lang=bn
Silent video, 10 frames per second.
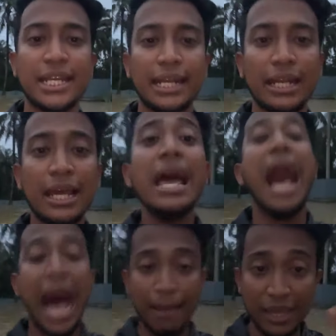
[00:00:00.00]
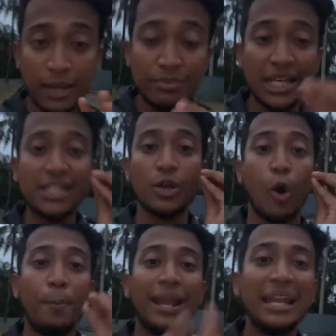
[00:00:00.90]
আসেন আমি জাস্ট
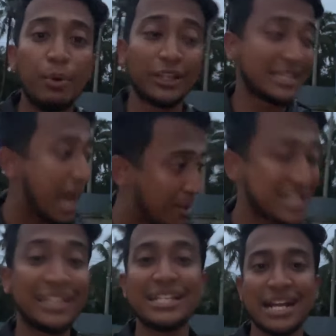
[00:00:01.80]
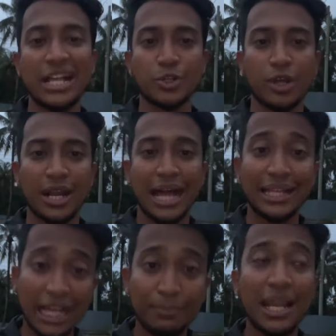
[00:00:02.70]
ওপেনলি বলতেছি আমার সাথে এসে কাজ করেন
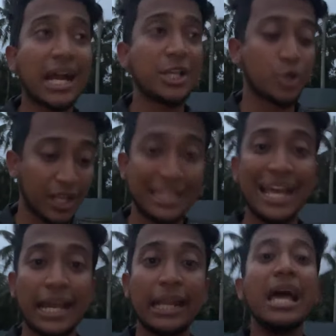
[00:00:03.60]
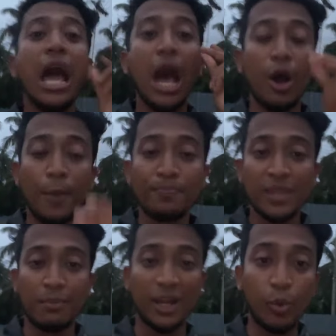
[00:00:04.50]
কাঁধে কাঁধ মেলে কাজ করেন দেখেন
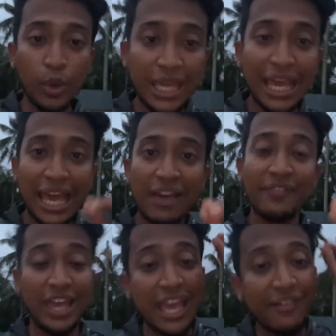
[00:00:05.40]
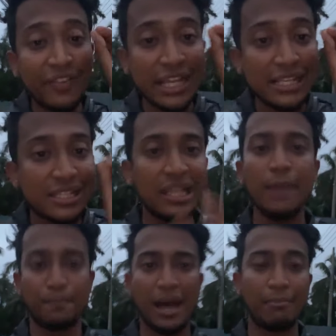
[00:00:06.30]
মানে উই হ্যাভ এভরি
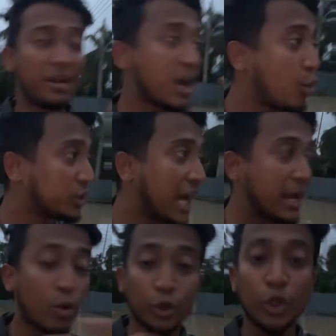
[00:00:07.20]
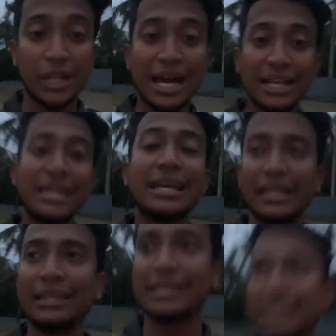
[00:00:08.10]
স্লিপ আমরা কোথায় কত টাকার কি
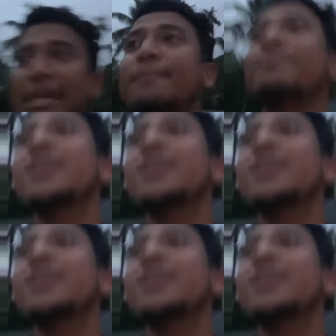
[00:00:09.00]
কিনতেছি